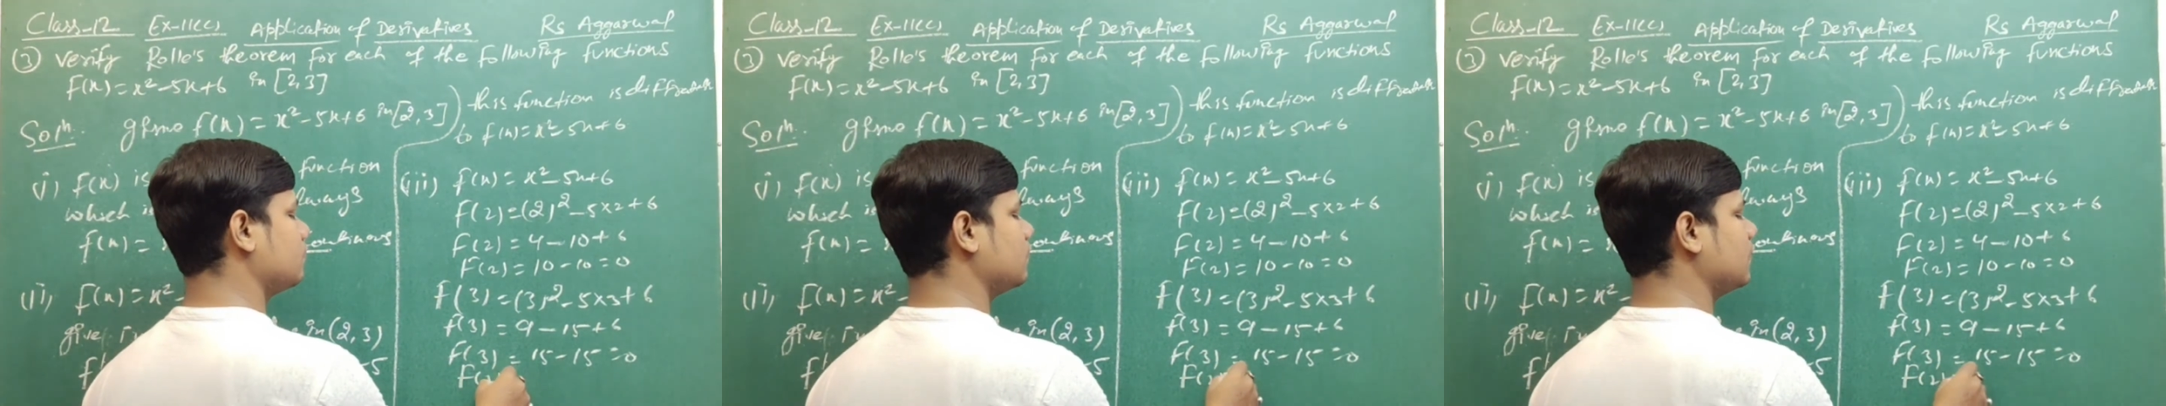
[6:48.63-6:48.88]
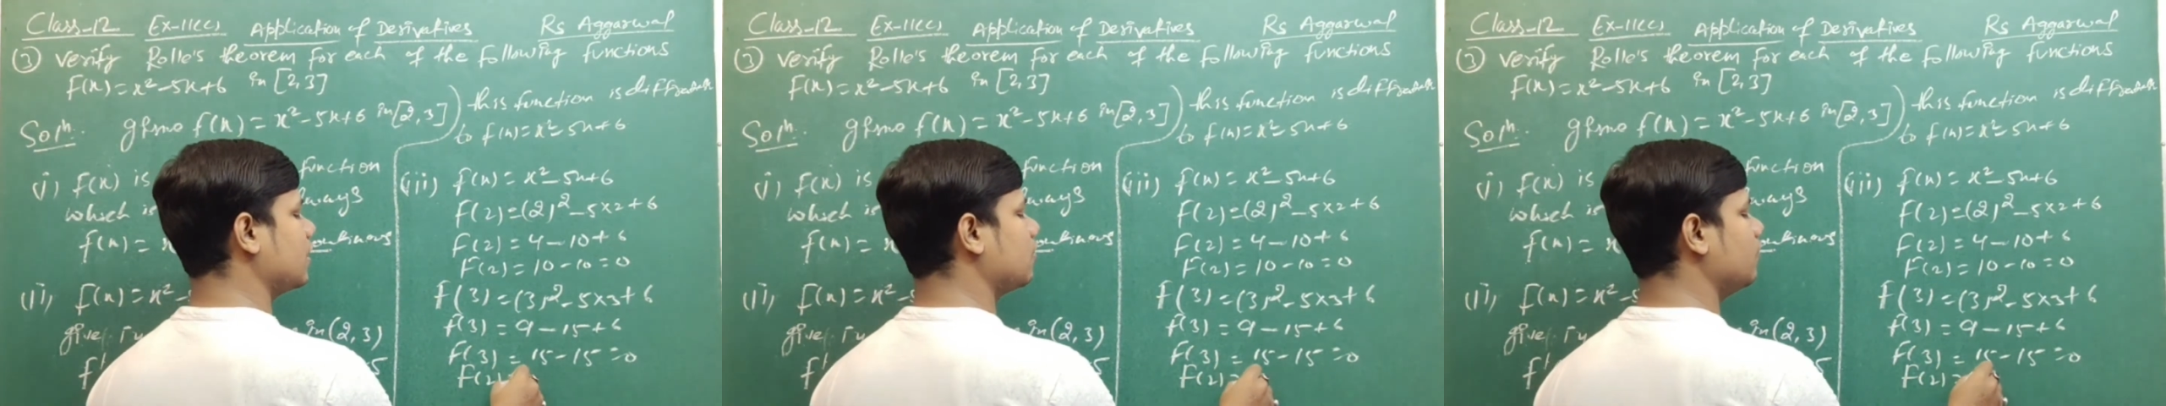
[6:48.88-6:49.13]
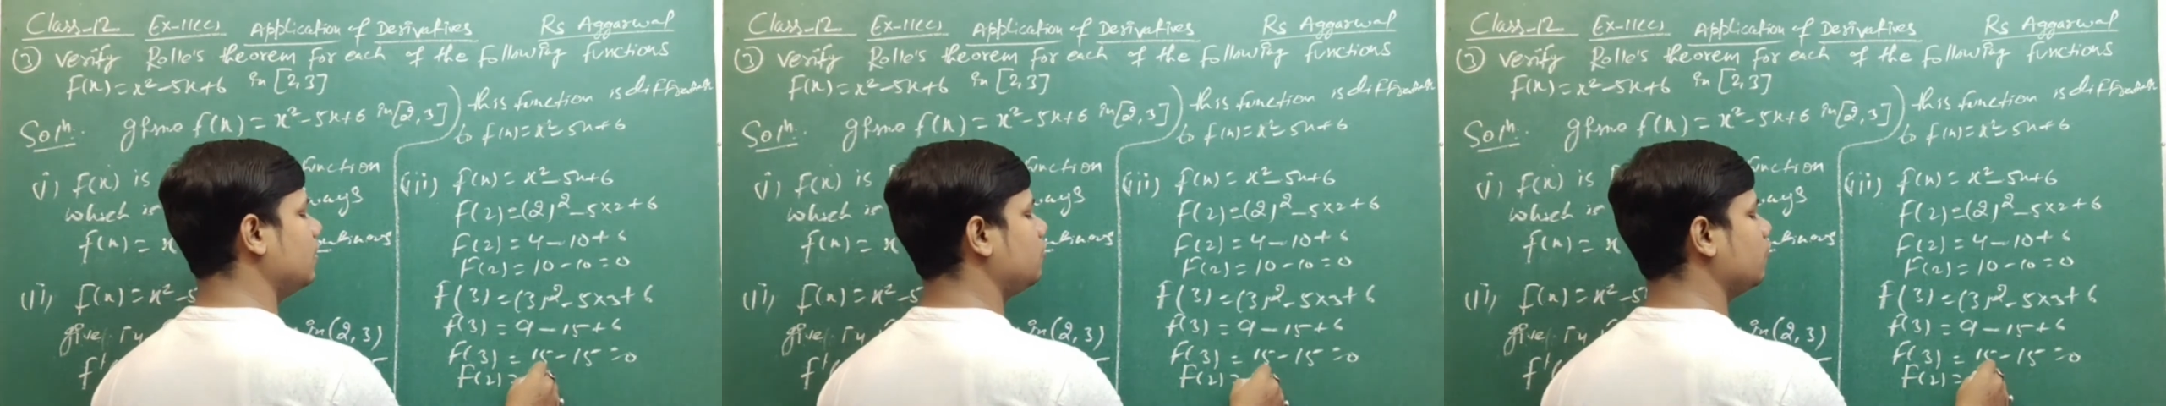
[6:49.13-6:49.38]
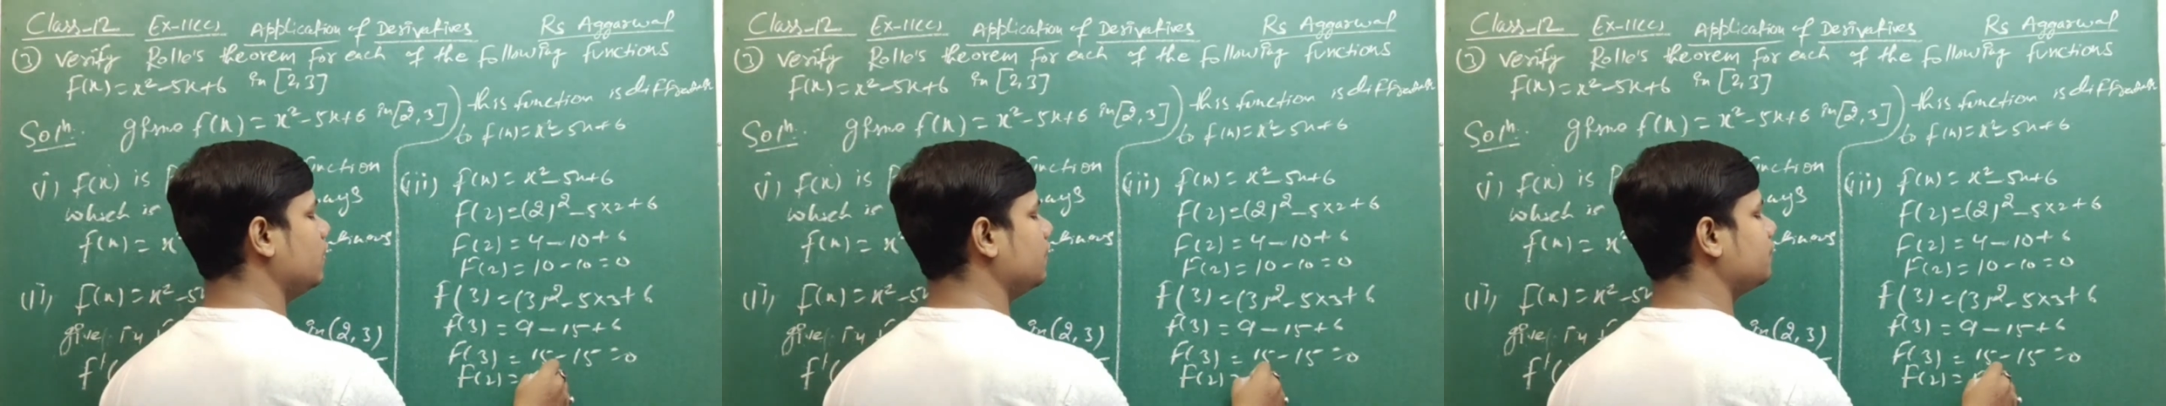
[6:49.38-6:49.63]
इक्वल
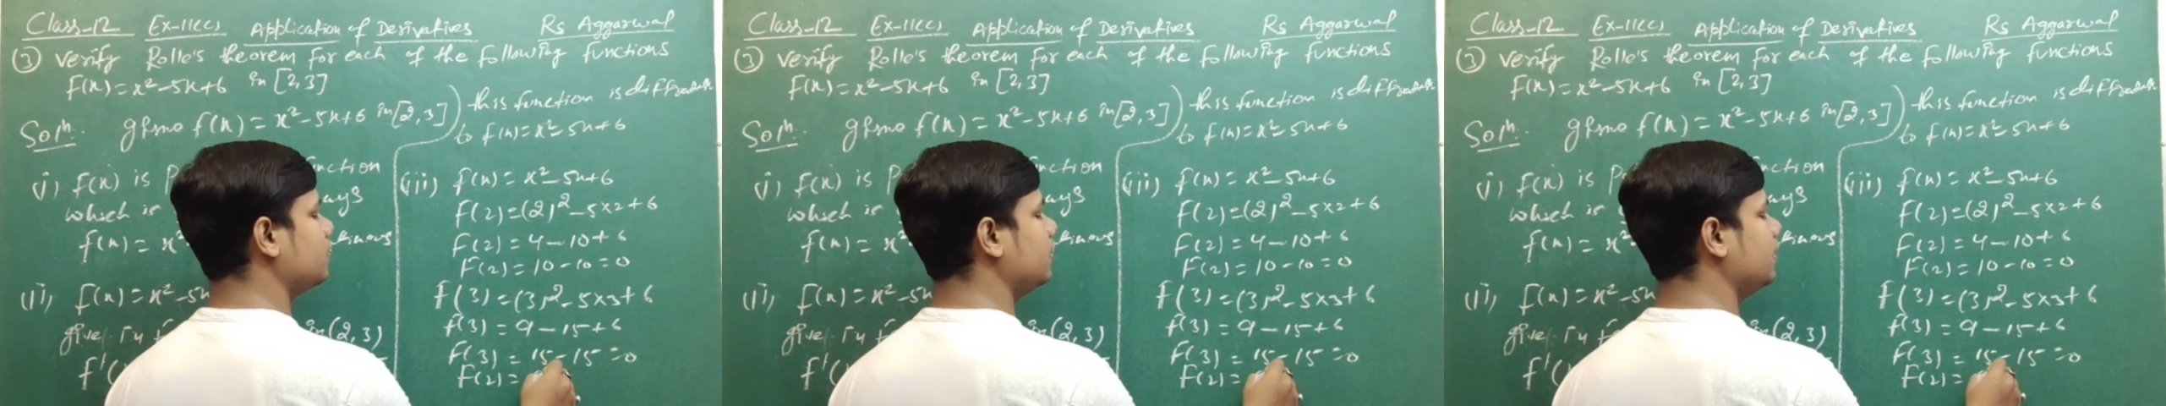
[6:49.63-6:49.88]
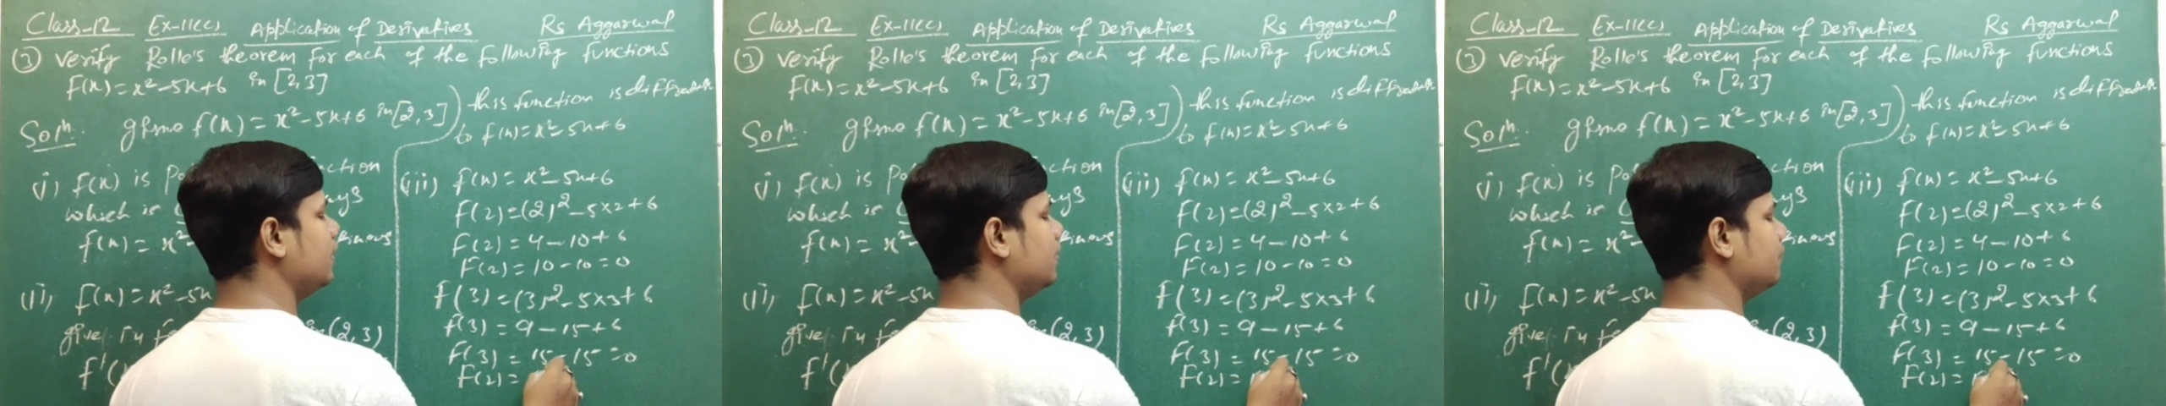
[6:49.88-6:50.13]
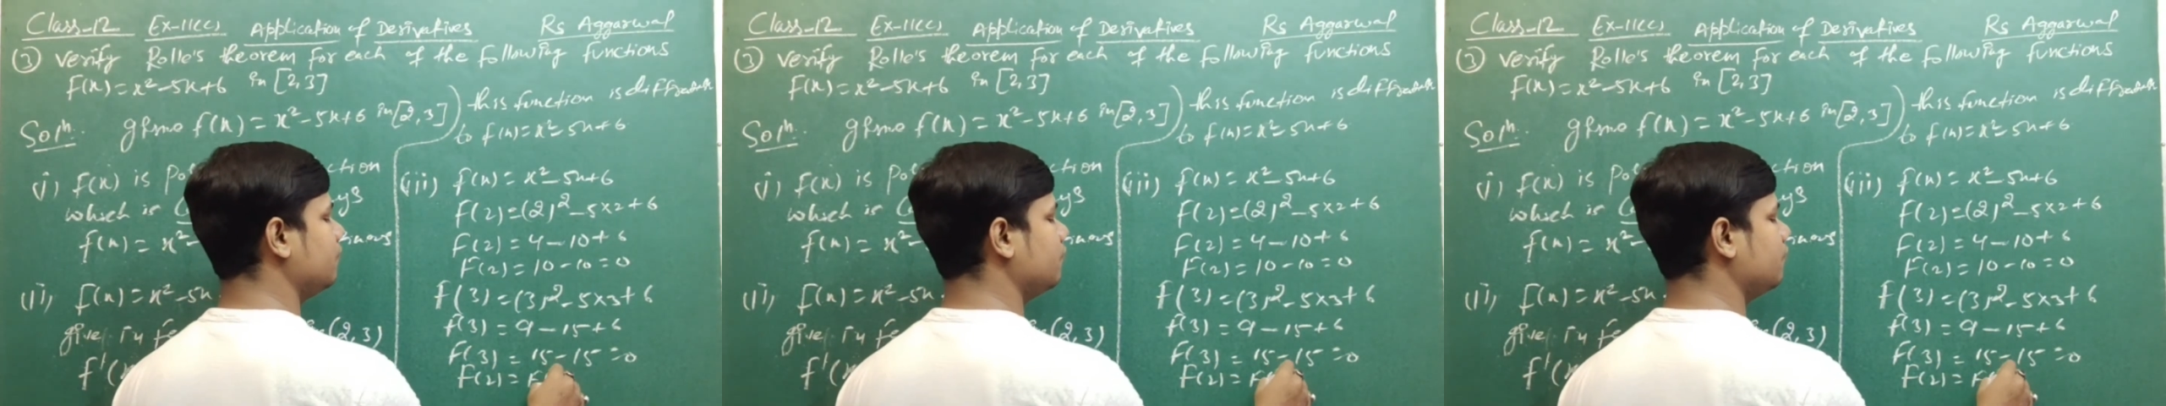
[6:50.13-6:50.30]
टू एफ थ्री है